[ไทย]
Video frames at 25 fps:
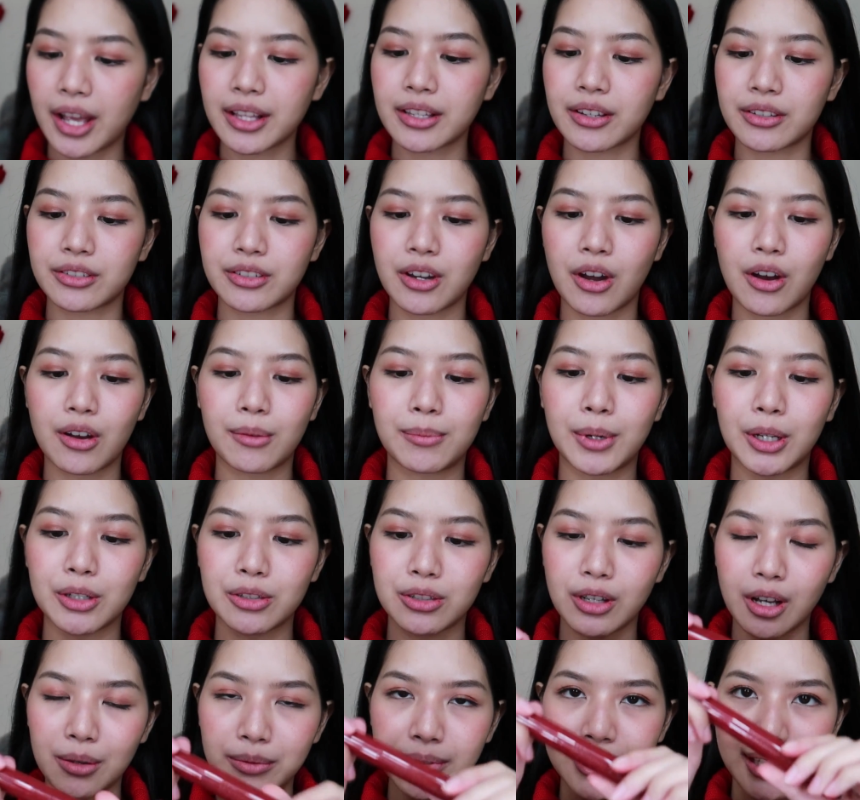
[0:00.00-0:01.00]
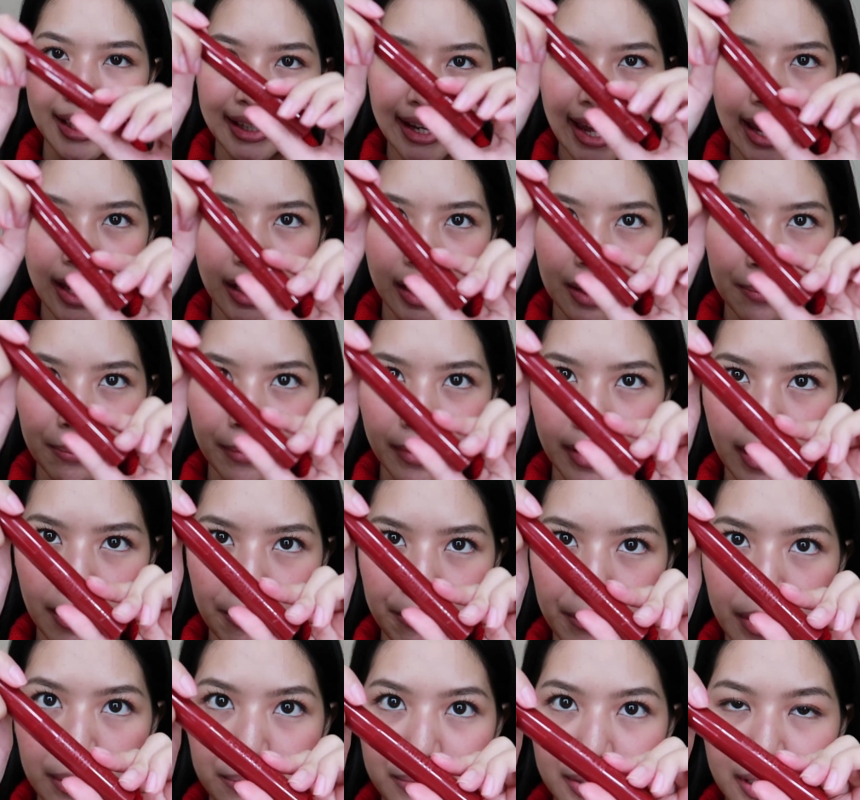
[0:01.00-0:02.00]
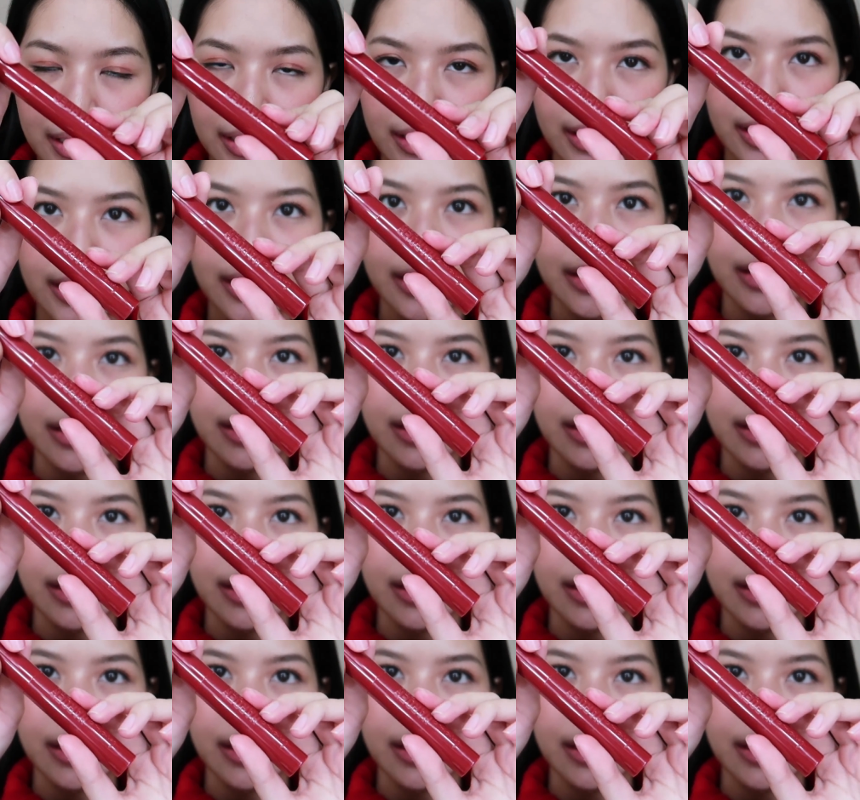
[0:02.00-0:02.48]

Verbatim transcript: น่าจะชอบเราชอบสีแดงกำกำแบบนี้